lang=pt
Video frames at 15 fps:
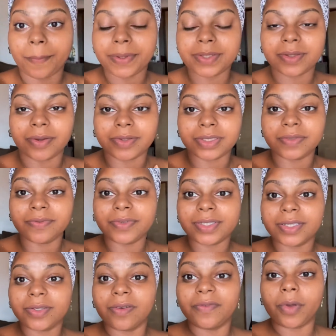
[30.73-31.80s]
pessoal, se
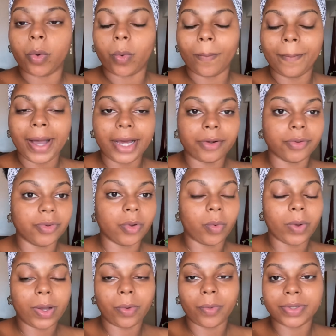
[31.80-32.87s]
vocês ouviram algum barulho,
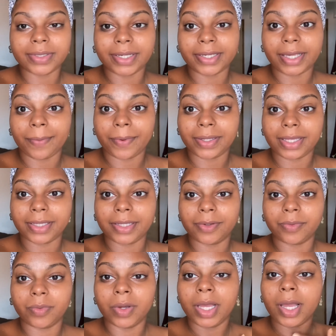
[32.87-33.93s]
alguma coisa aqui, é porque tá
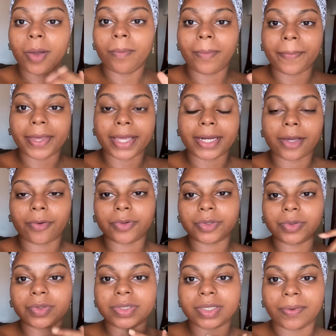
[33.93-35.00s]
tendo uma pequena
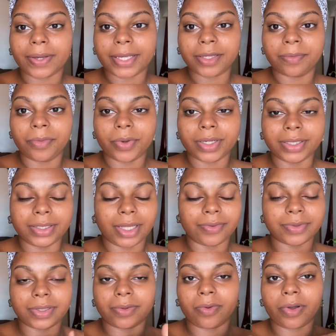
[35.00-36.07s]
construção aqui no meu quintal,
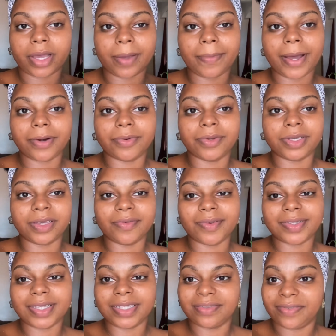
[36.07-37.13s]
então qualquer barulho que
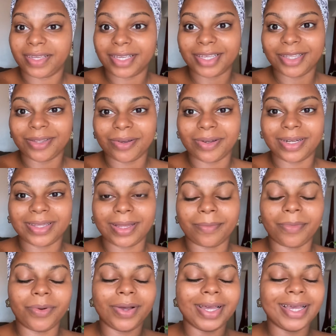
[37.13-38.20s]
vocês vejam ignore, tá
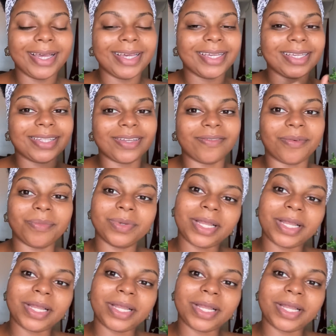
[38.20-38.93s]
bom? Então, vamos